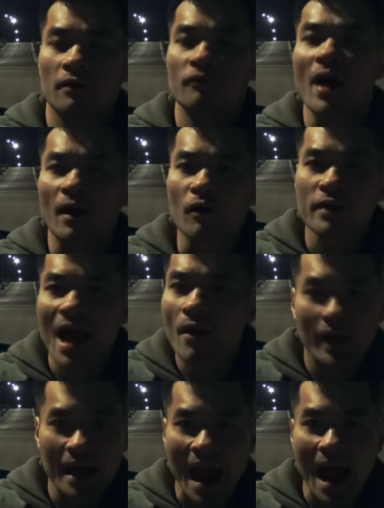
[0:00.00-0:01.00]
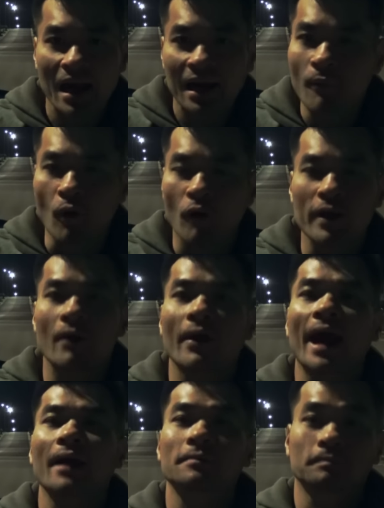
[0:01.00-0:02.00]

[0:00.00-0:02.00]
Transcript: và con dao gây án là một con dao khác.